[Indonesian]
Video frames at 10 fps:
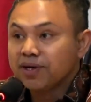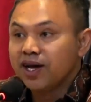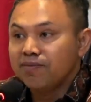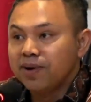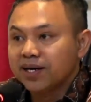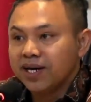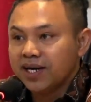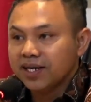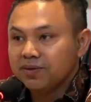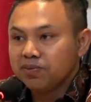untuk segera
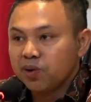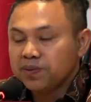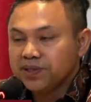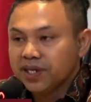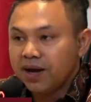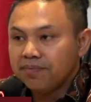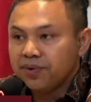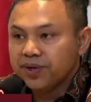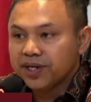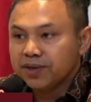kita sahkan menjadi
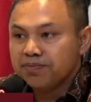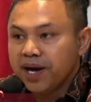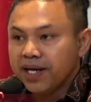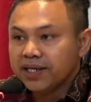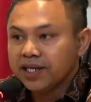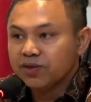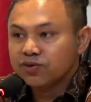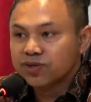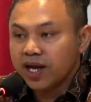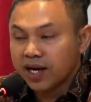undang-undang.
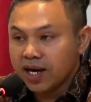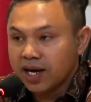Komang